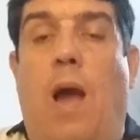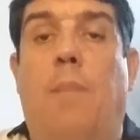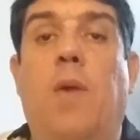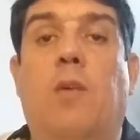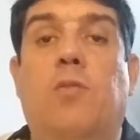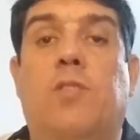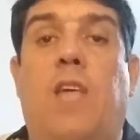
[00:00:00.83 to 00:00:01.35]

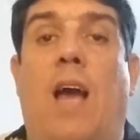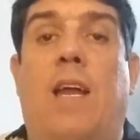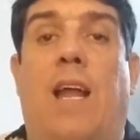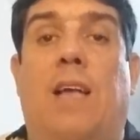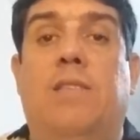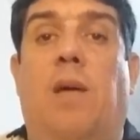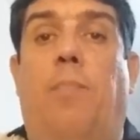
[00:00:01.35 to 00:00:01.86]
Amigos, que a
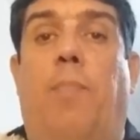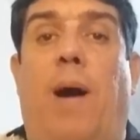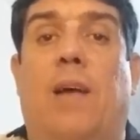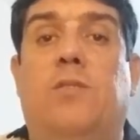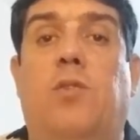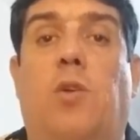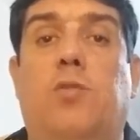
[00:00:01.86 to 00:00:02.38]
graça e a
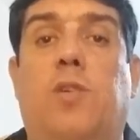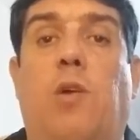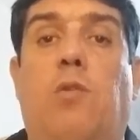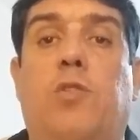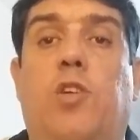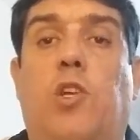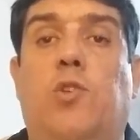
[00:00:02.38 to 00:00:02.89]
paz do nosso
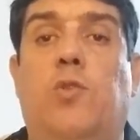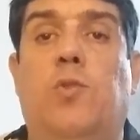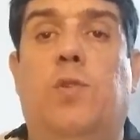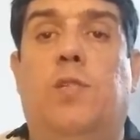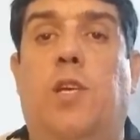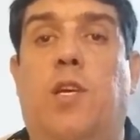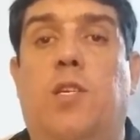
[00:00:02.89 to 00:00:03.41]
Senhor
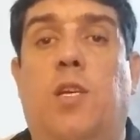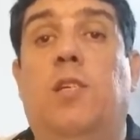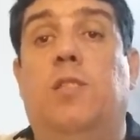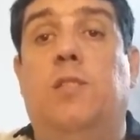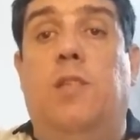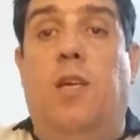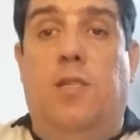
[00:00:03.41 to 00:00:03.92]
Jesus seja e
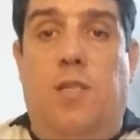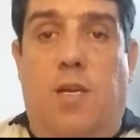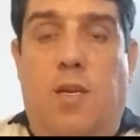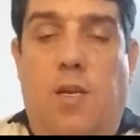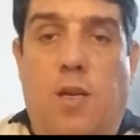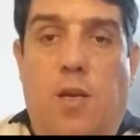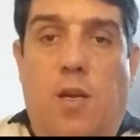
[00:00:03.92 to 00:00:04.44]

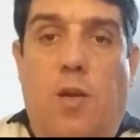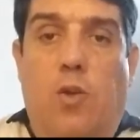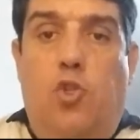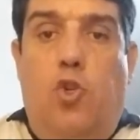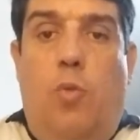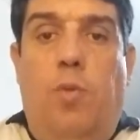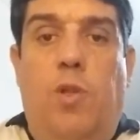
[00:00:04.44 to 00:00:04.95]
esteja
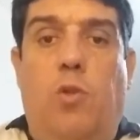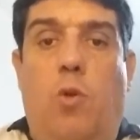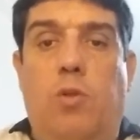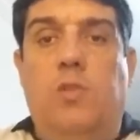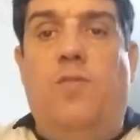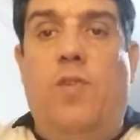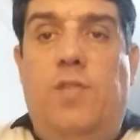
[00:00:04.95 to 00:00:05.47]
sobre
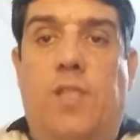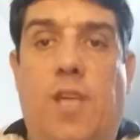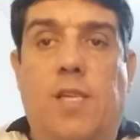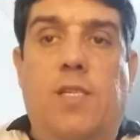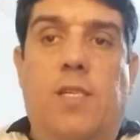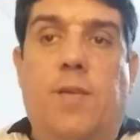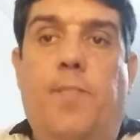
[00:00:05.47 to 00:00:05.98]
todos
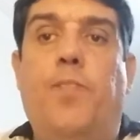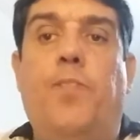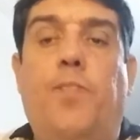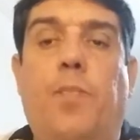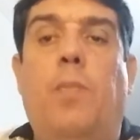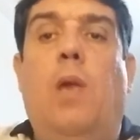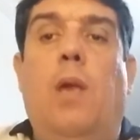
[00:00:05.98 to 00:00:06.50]
vocês.
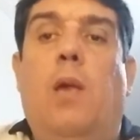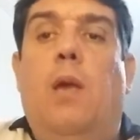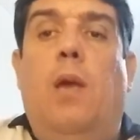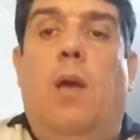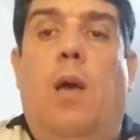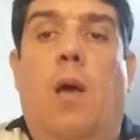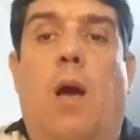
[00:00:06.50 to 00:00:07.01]

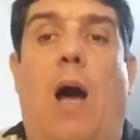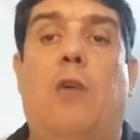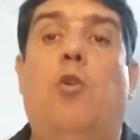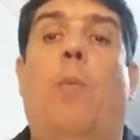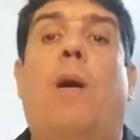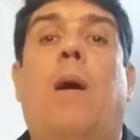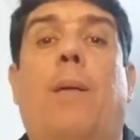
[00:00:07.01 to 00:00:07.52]
A
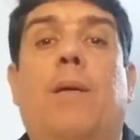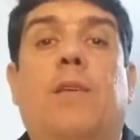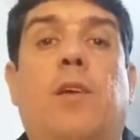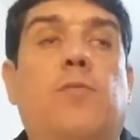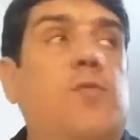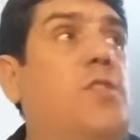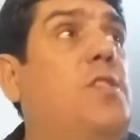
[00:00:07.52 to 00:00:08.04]
Globo acaba
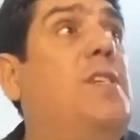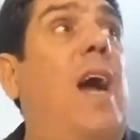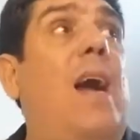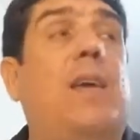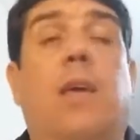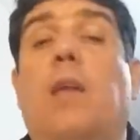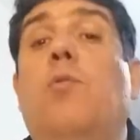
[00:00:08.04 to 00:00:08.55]
de
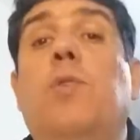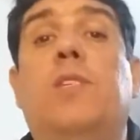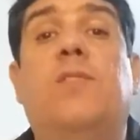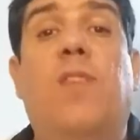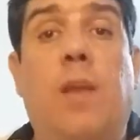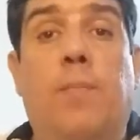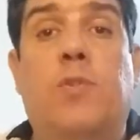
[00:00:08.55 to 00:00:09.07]
anunciar que
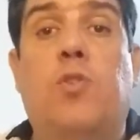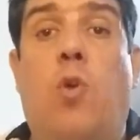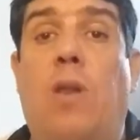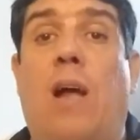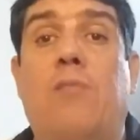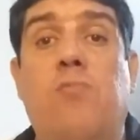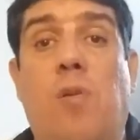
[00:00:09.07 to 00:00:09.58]
Luiz Felipe
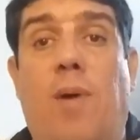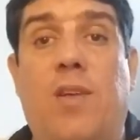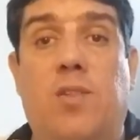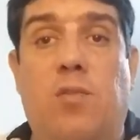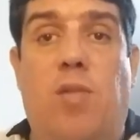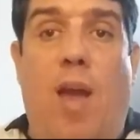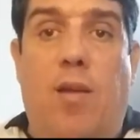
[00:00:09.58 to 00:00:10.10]
Scolari não é
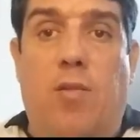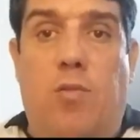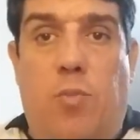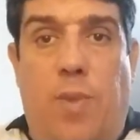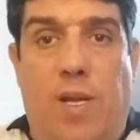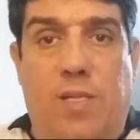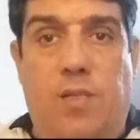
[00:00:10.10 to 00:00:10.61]
mais o técnico
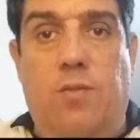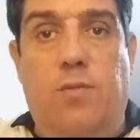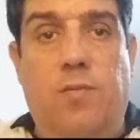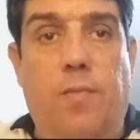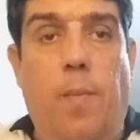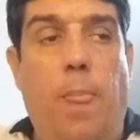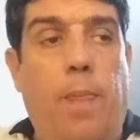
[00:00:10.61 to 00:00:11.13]
do Brasil. O
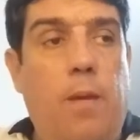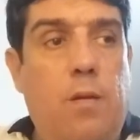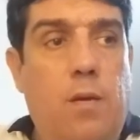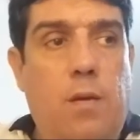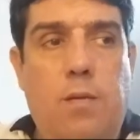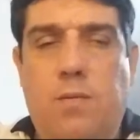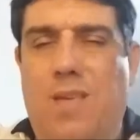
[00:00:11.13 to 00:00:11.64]

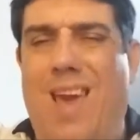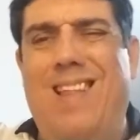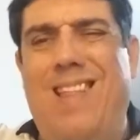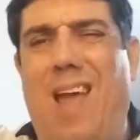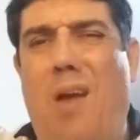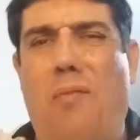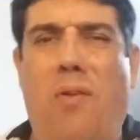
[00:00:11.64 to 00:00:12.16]
que, é que
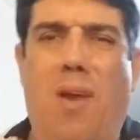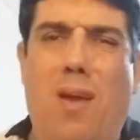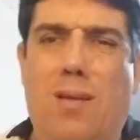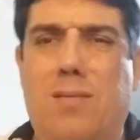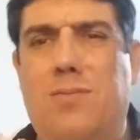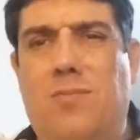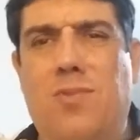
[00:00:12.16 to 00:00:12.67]
tem a ver
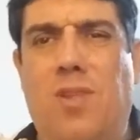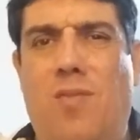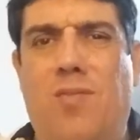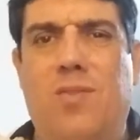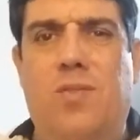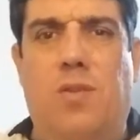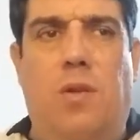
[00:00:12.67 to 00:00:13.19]
isso com
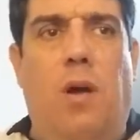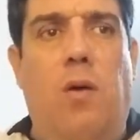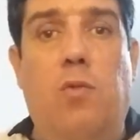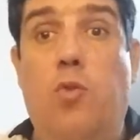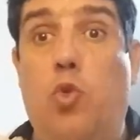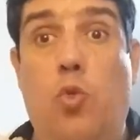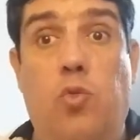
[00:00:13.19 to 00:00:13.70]

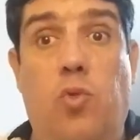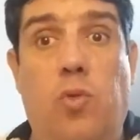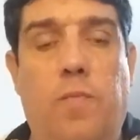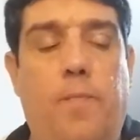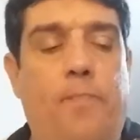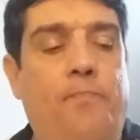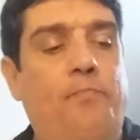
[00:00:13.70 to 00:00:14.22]
devocional? Tudo.